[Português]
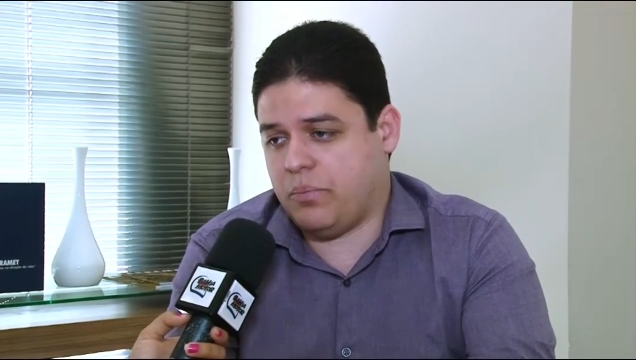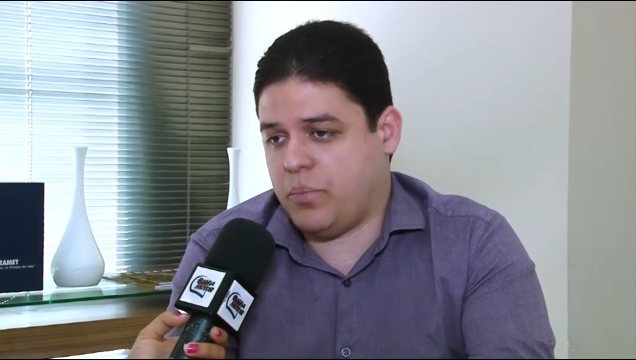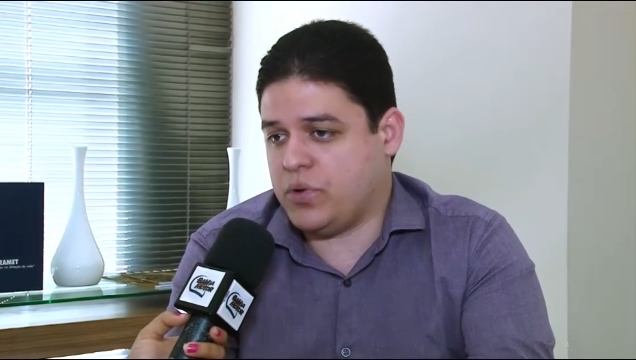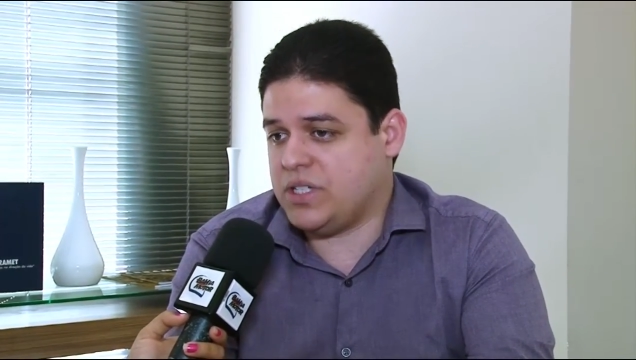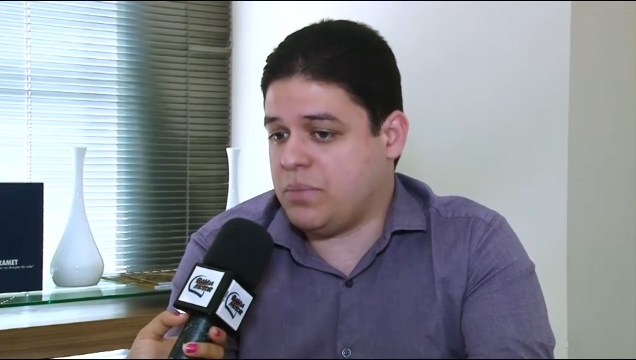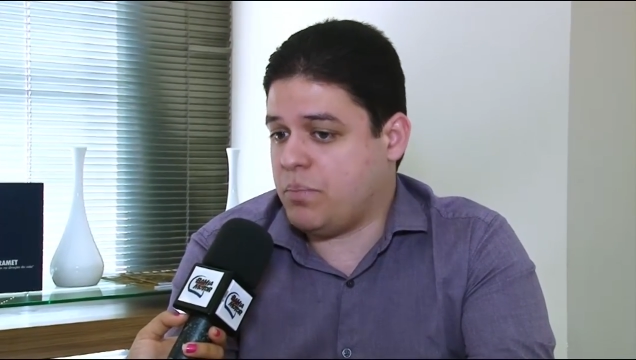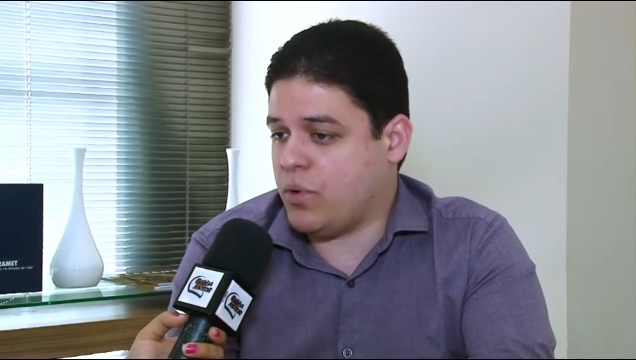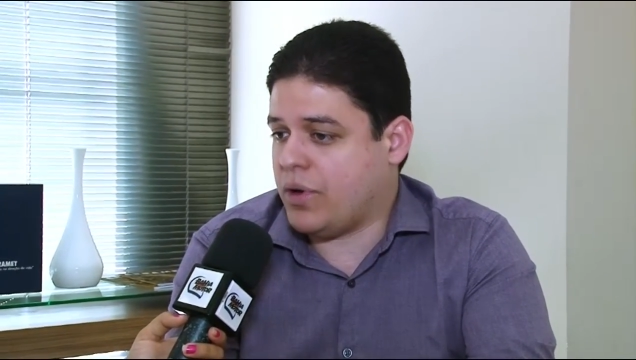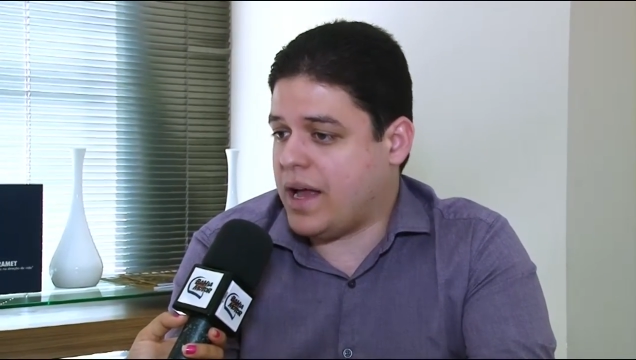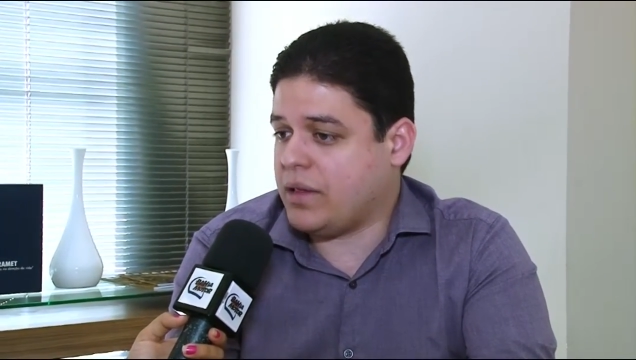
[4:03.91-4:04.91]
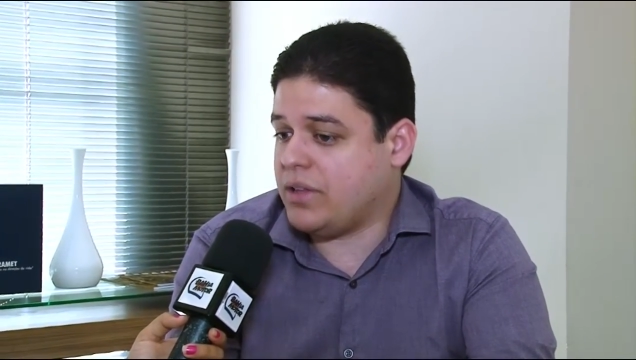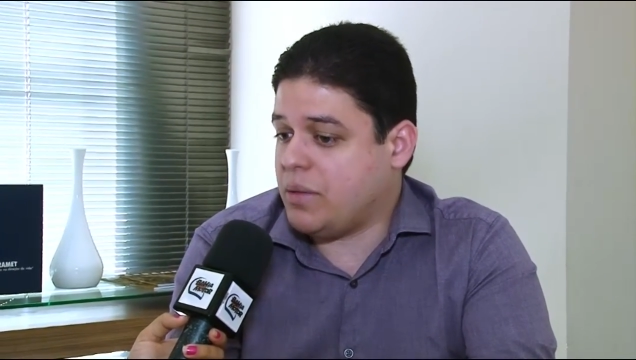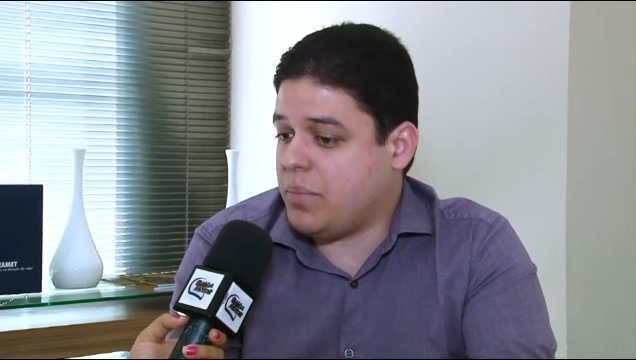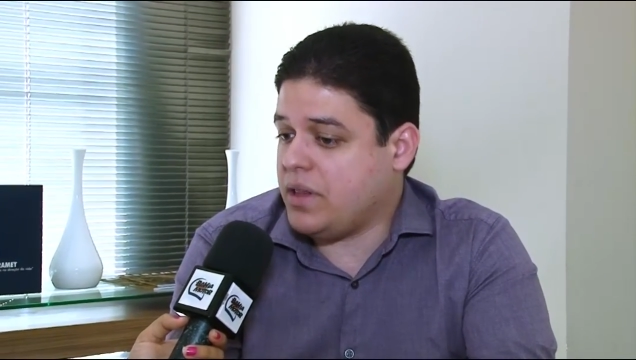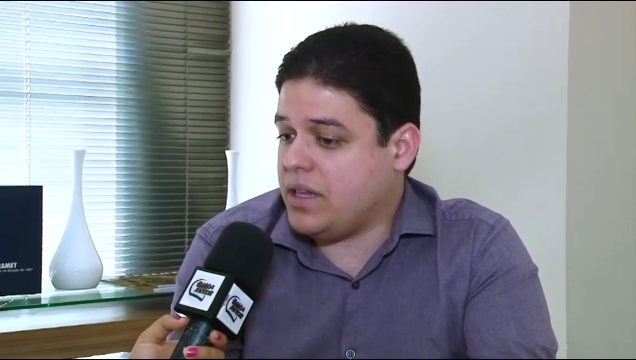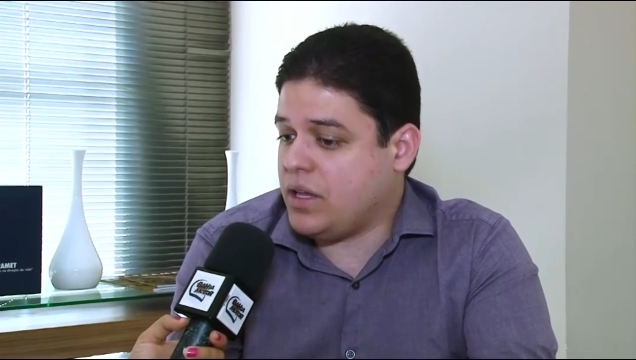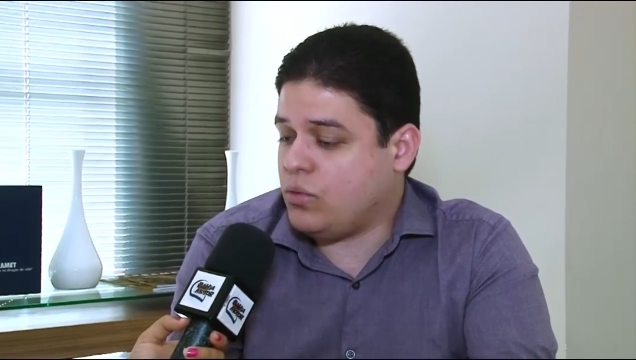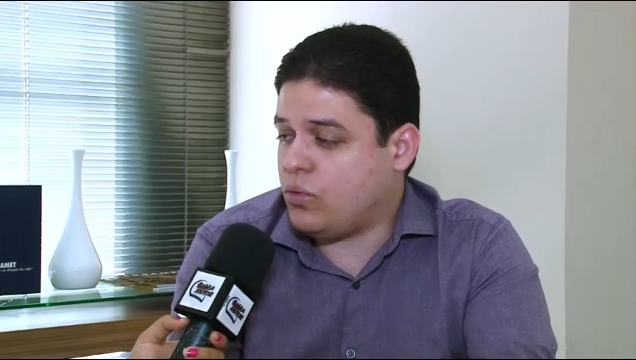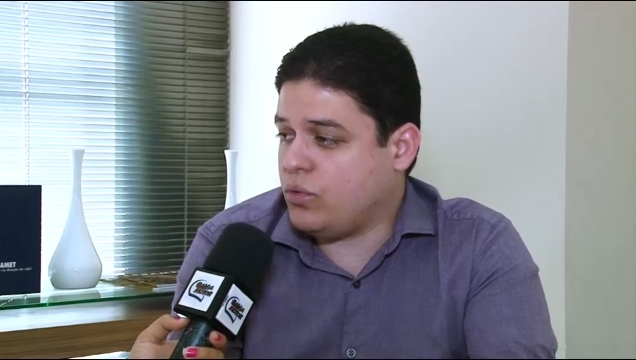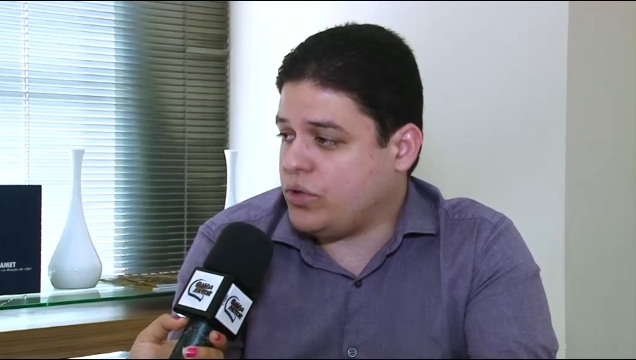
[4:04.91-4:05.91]
pode ser piorado a depender
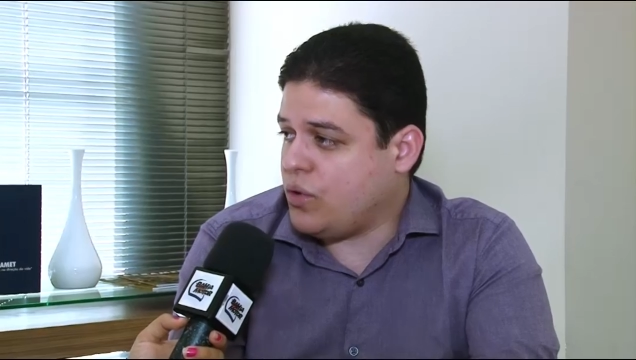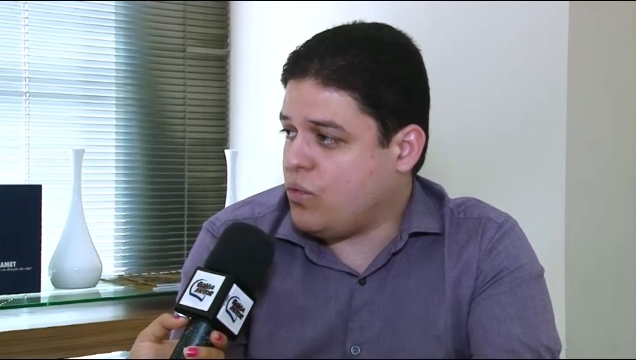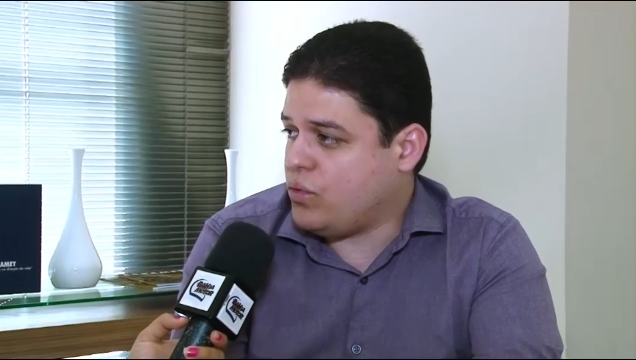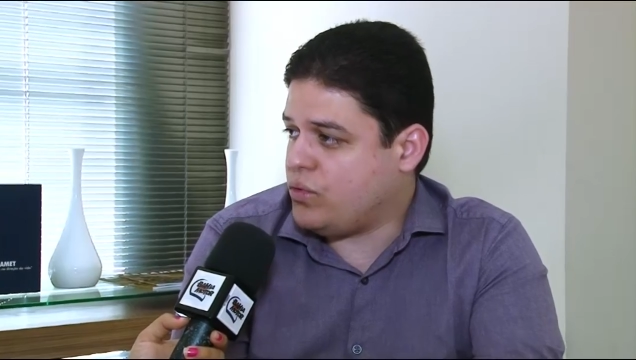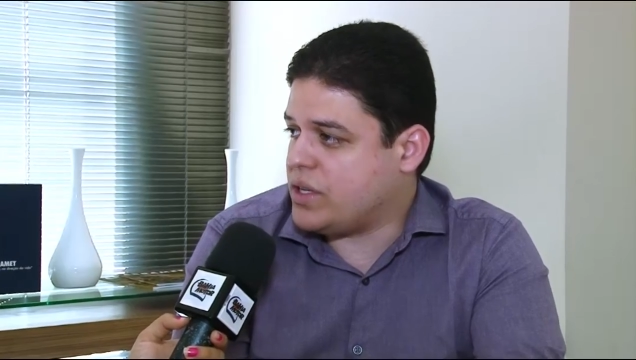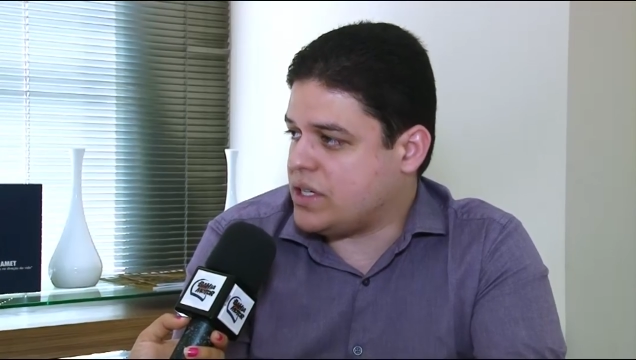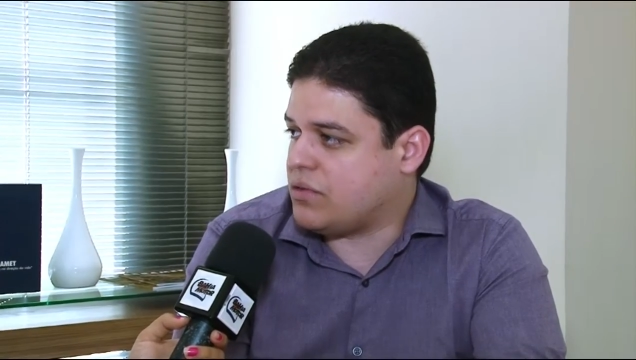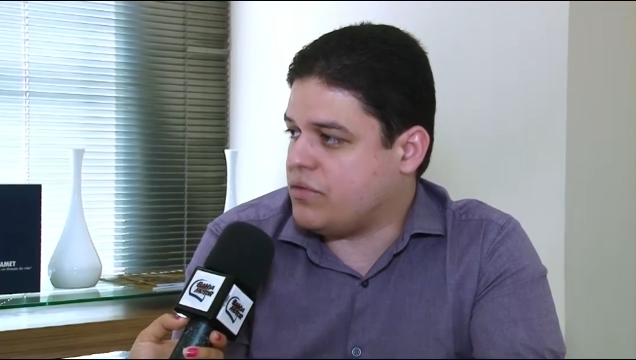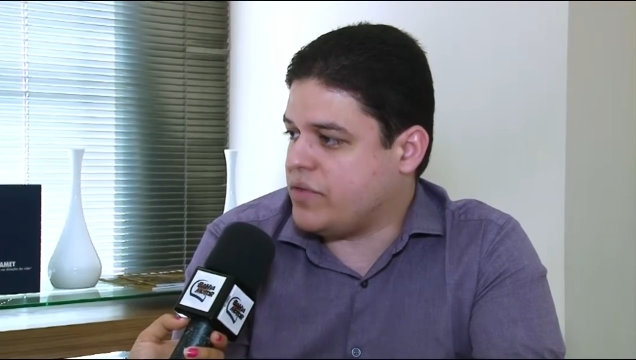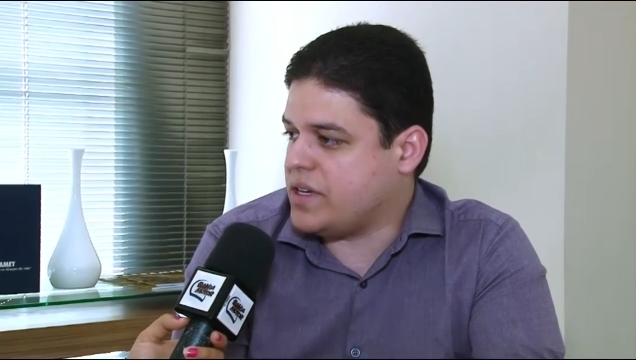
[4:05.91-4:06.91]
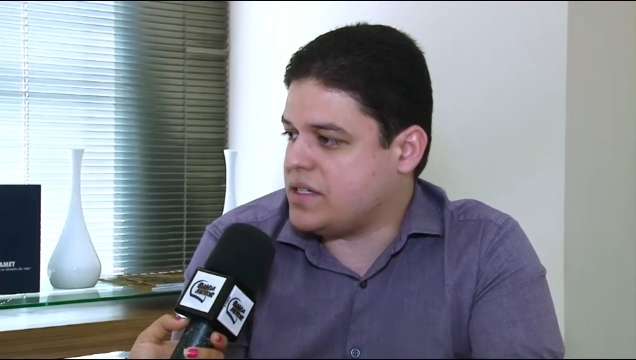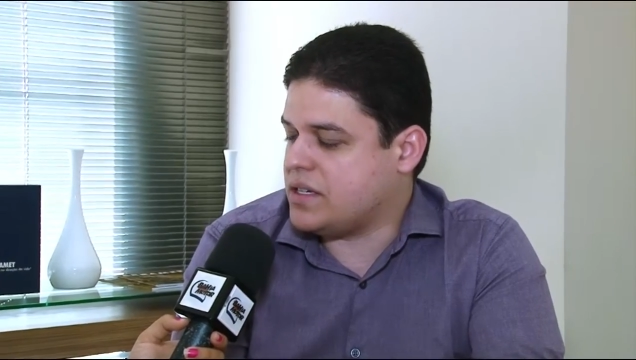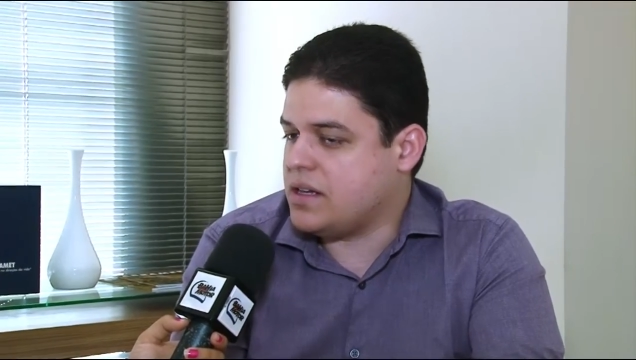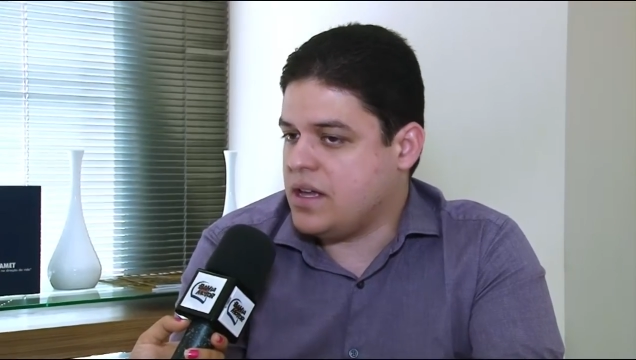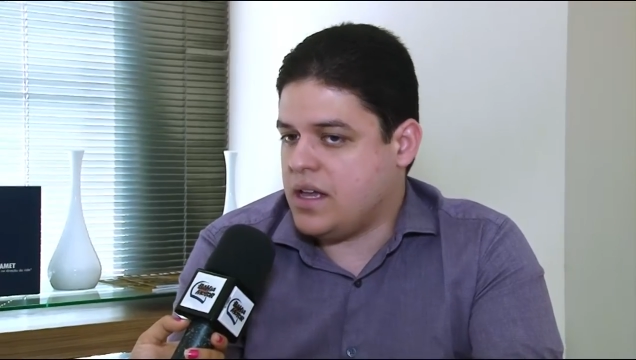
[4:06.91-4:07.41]
do conteúdo dessa conversa.